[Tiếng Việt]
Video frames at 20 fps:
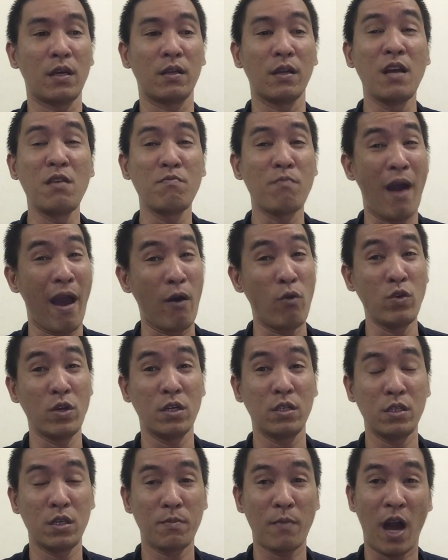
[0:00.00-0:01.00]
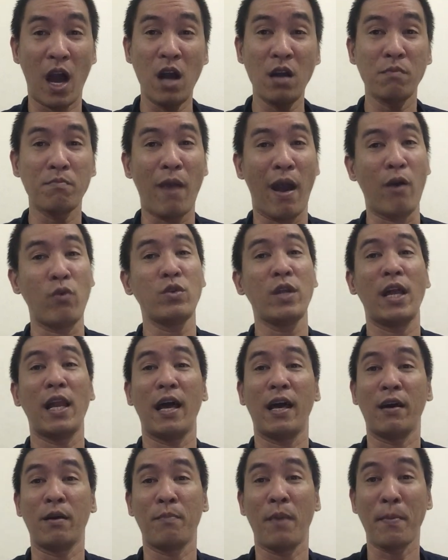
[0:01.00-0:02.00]
Đinh Mão nữa, nhưng mà Ất Mão này
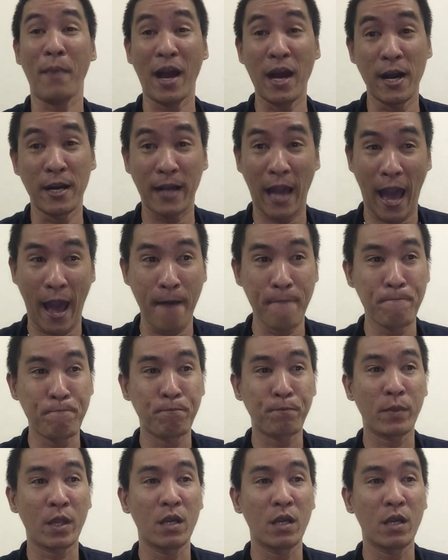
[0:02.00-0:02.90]
là may mắn hơn cả.